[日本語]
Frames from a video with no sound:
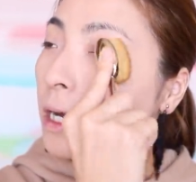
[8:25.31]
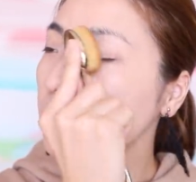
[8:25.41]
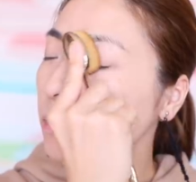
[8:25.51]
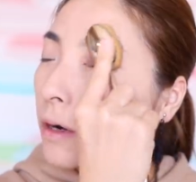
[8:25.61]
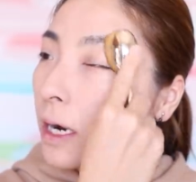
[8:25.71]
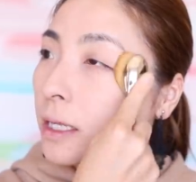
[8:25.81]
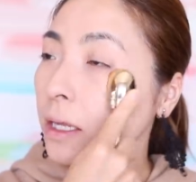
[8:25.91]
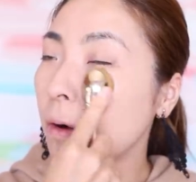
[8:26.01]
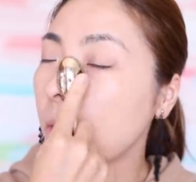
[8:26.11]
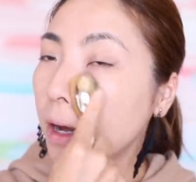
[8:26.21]
あの洗っ
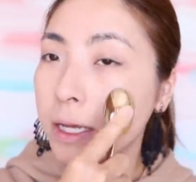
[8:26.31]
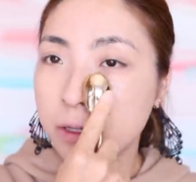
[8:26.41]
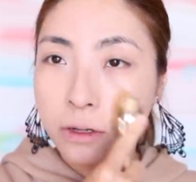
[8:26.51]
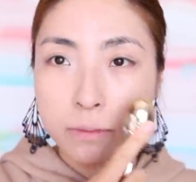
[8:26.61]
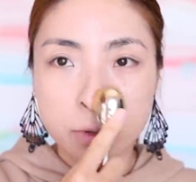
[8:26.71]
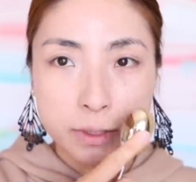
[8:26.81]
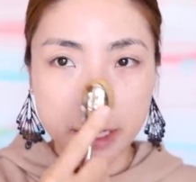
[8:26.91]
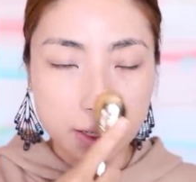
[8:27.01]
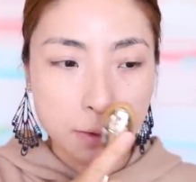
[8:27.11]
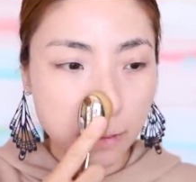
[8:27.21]
た方がいいと思うん
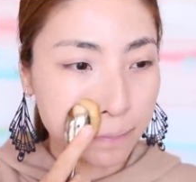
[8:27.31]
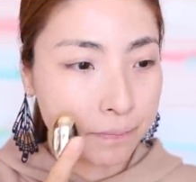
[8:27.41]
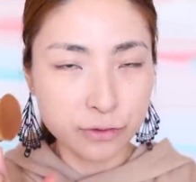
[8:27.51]
だけど